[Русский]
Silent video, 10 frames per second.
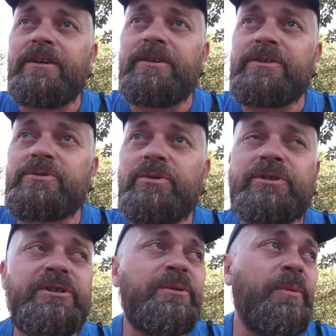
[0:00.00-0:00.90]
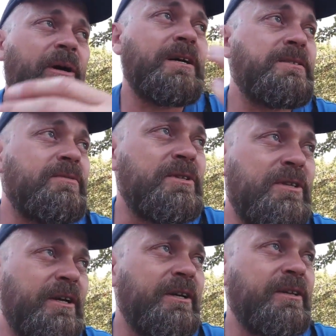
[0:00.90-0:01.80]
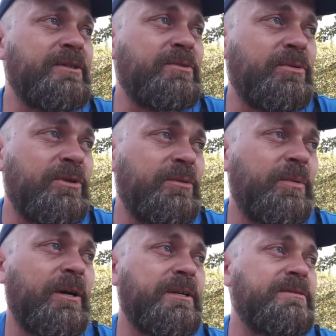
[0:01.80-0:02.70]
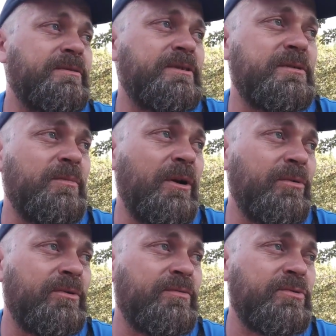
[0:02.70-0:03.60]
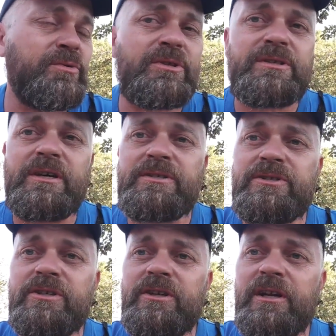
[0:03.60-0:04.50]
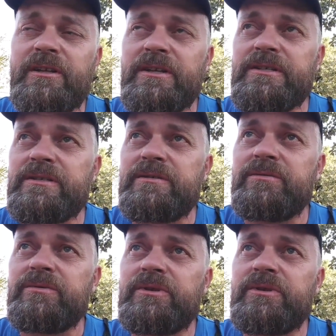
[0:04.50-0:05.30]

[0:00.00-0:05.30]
И сколько ты не показываете ракеты, сколько ты не показываете самолеты, все это сказочки для нас, э,